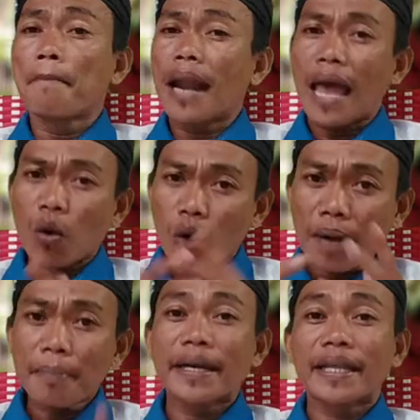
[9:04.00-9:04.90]

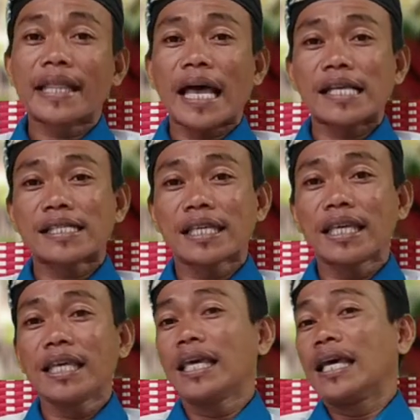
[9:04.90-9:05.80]
Melakukan
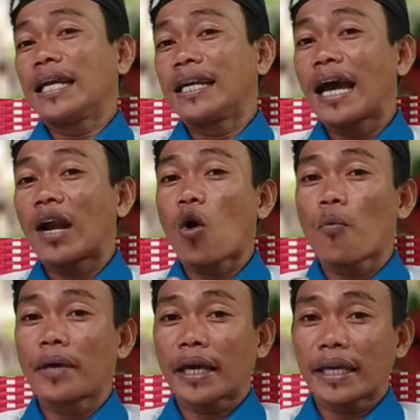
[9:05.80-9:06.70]
meditasi dengan
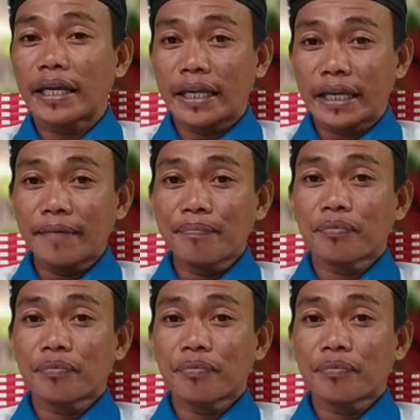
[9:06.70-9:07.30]
objek ini